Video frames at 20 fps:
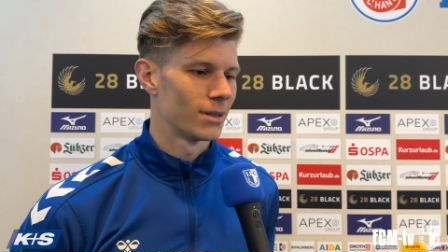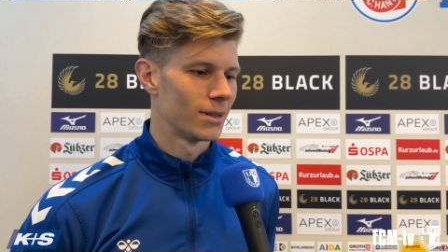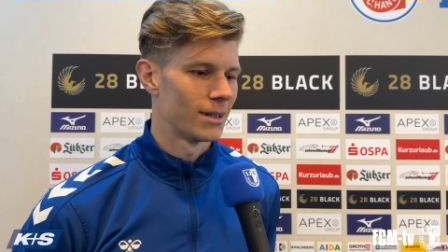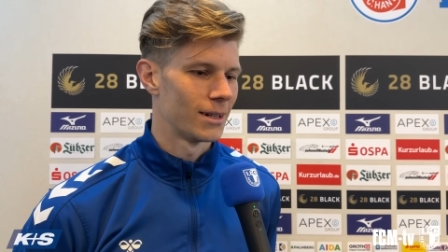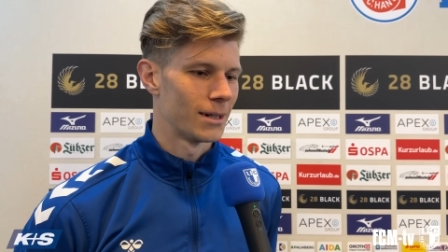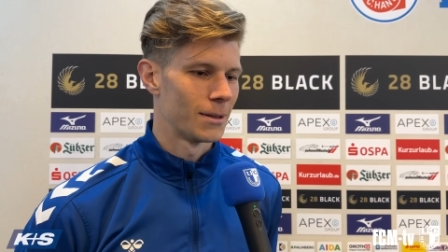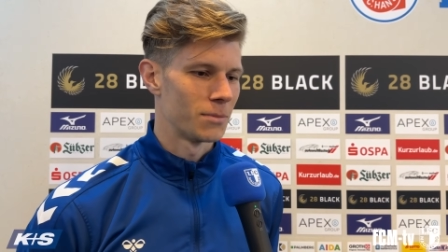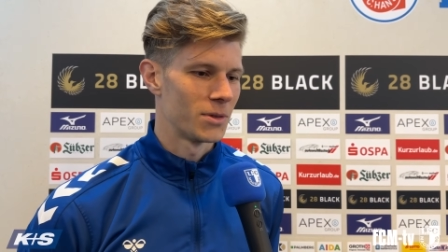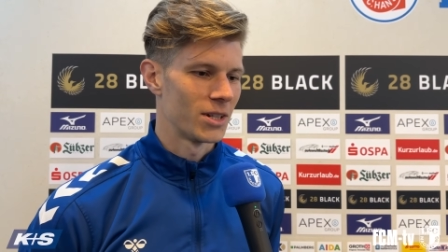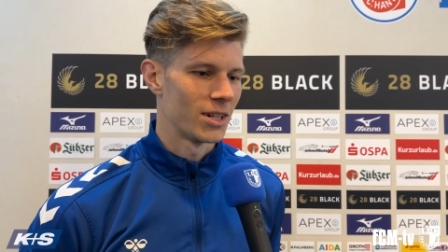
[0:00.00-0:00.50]

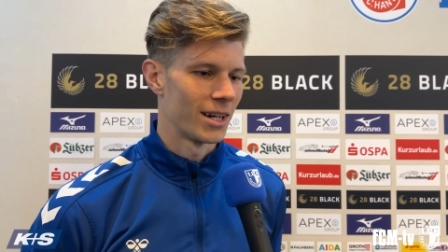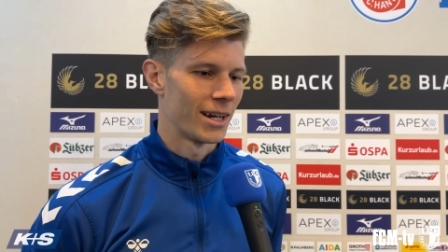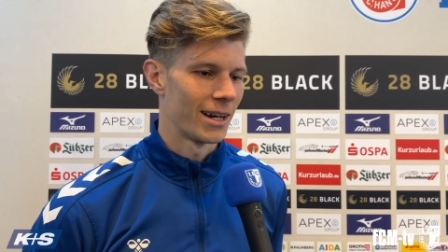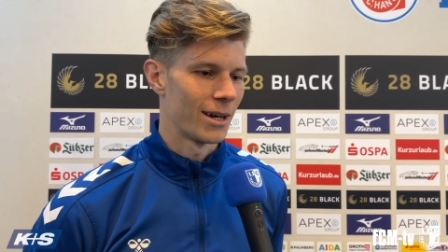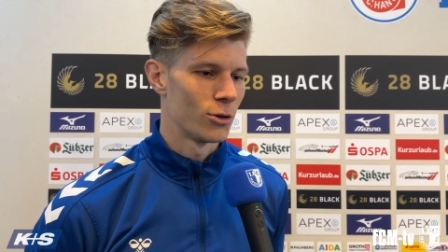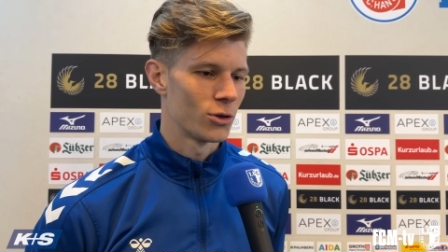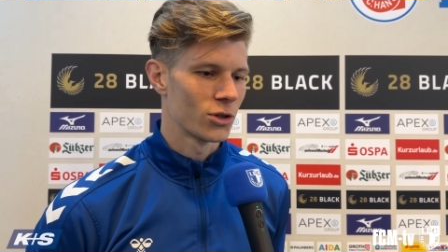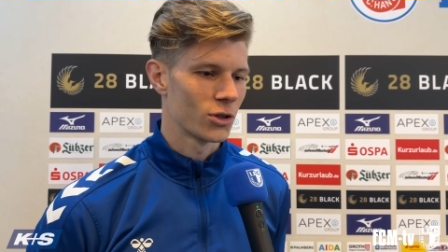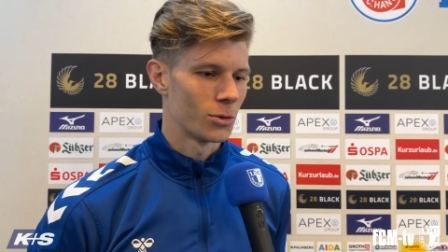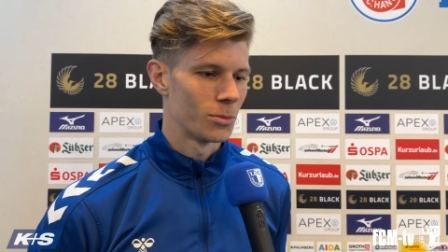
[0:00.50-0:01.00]
ähm, die dann
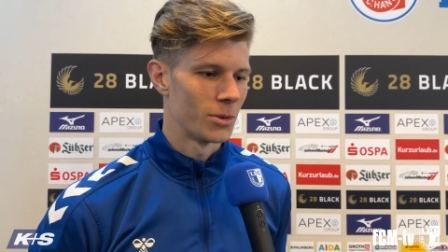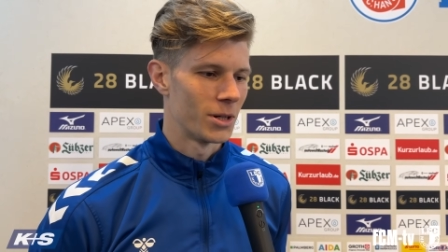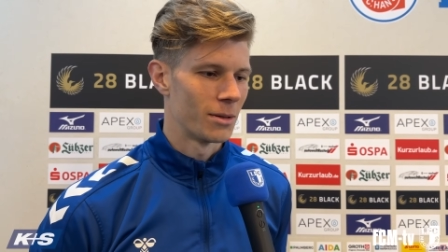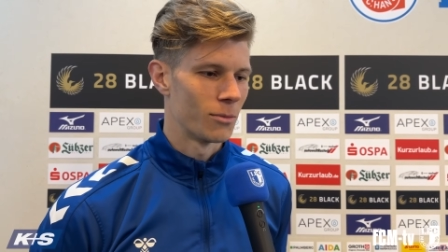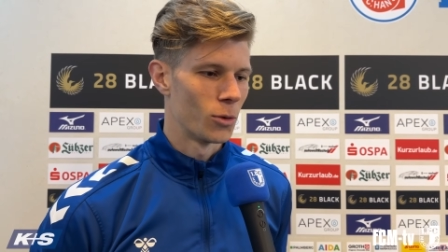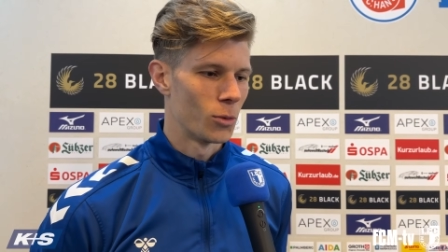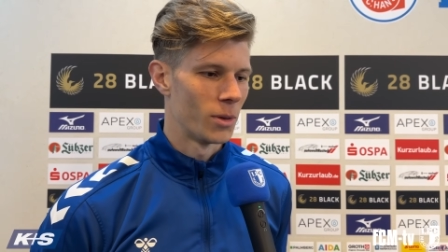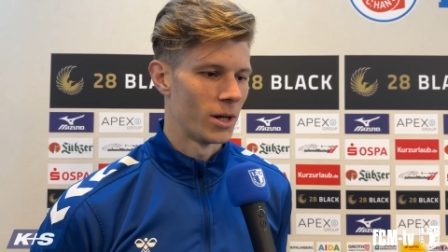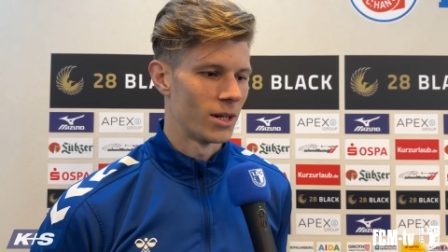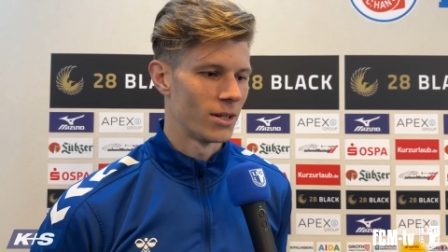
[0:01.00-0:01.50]
rauskommen in
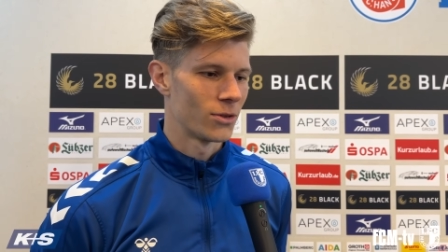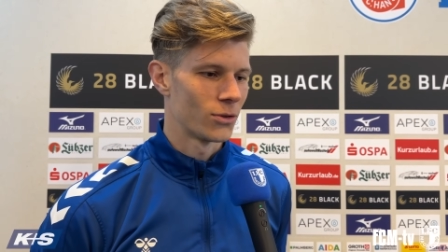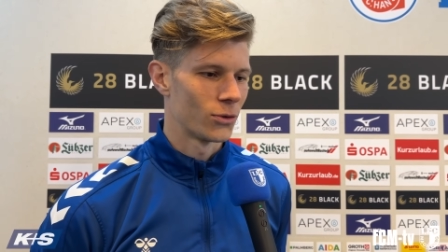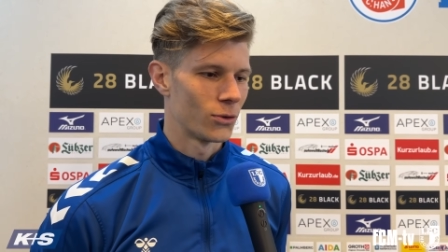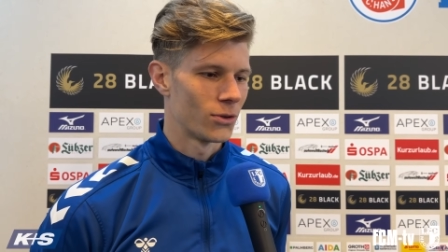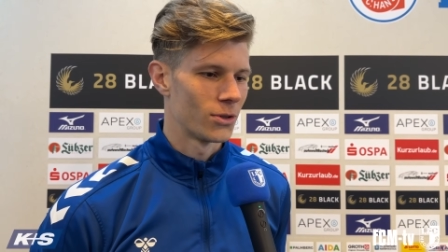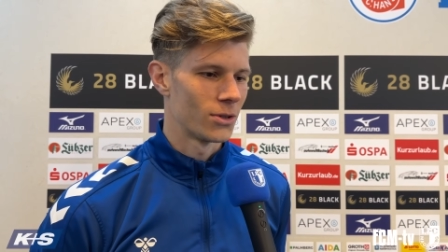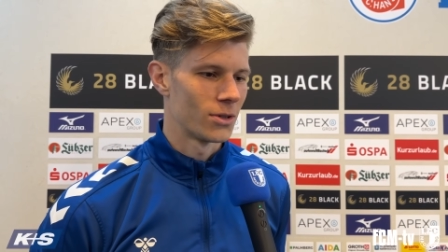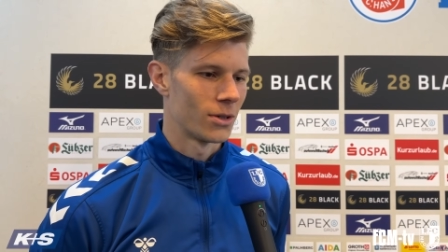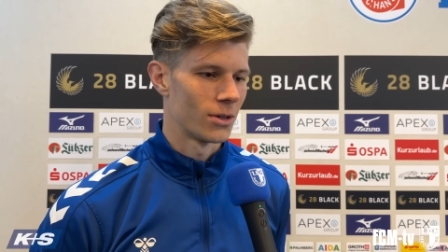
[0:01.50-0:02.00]
dem Moment
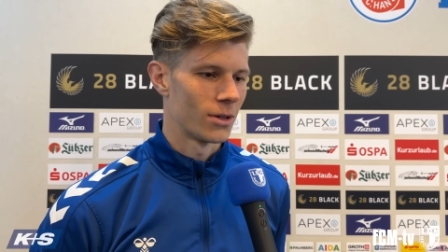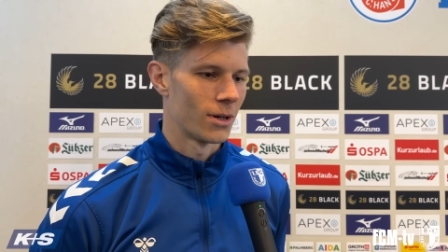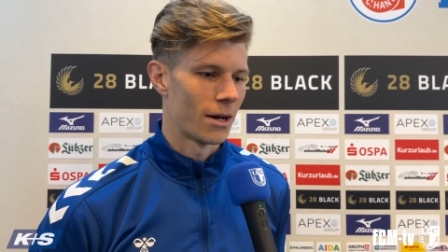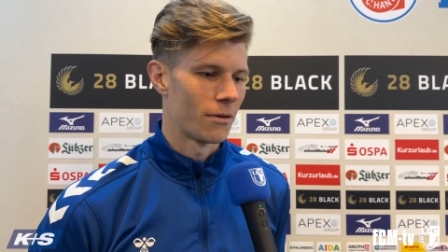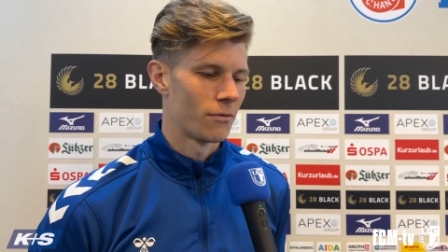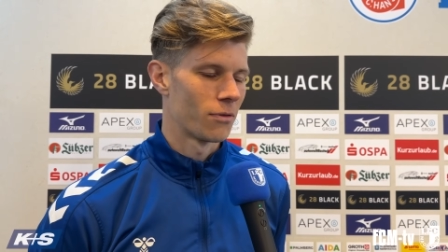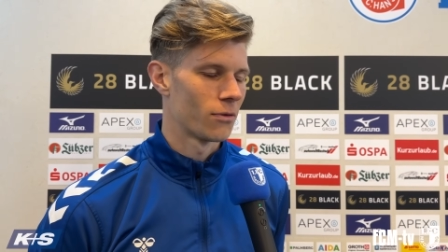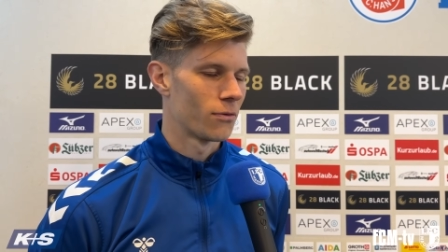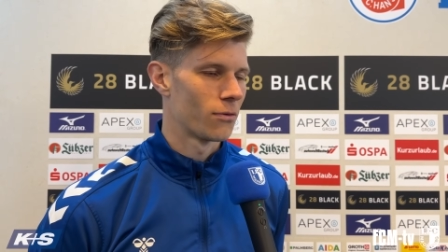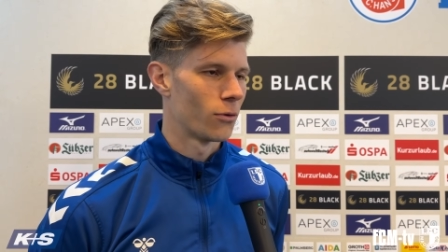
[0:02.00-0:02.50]
und äh,
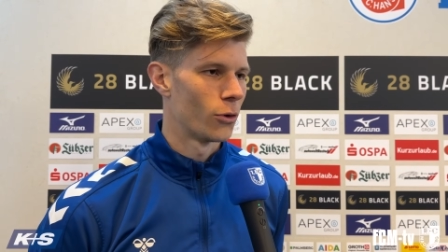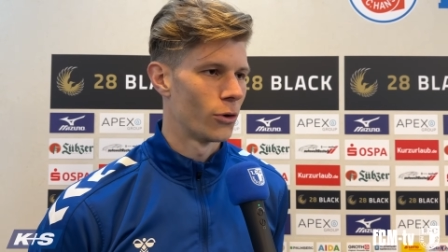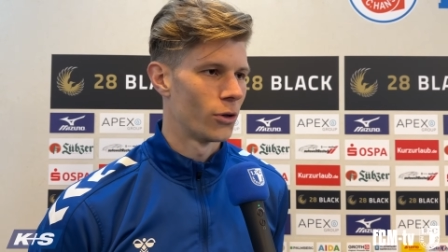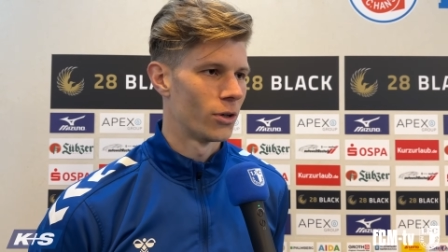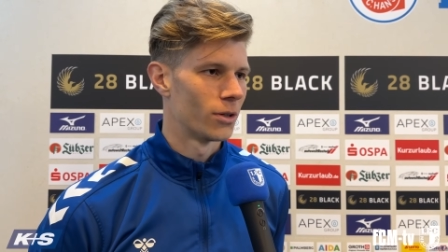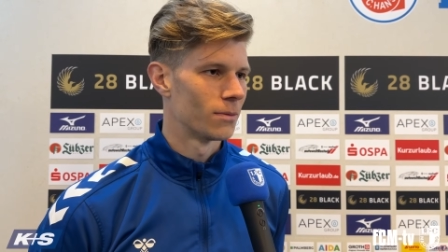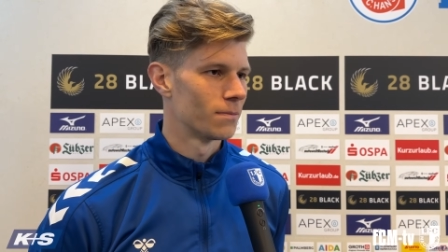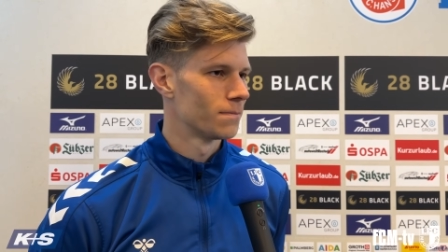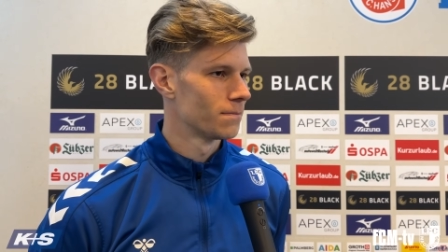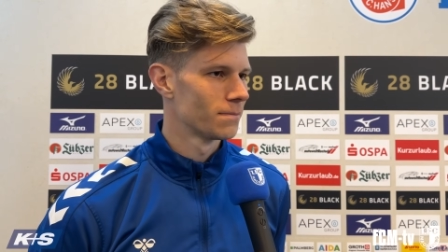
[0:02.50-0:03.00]
einfach
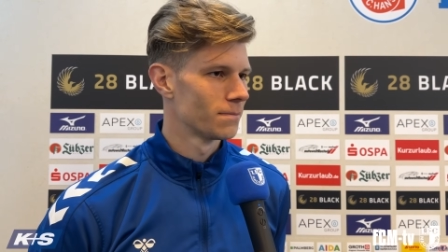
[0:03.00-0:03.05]
Freude.